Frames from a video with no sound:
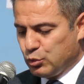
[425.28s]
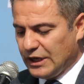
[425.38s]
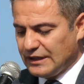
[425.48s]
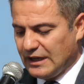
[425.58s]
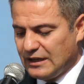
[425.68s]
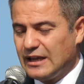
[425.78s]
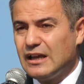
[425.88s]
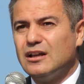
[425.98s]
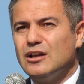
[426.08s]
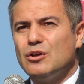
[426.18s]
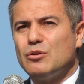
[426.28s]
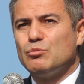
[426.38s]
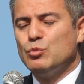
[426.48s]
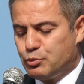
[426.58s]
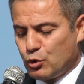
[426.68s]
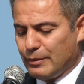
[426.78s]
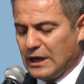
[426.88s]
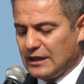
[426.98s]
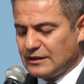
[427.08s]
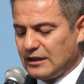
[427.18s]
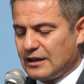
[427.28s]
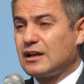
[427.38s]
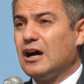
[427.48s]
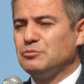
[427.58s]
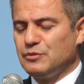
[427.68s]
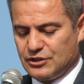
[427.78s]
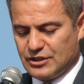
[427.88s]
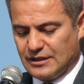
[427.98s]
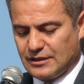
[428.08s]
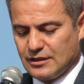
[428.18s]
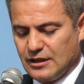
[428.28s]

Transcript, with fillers: Bu nedenle bu propagandalara kanmayacağız.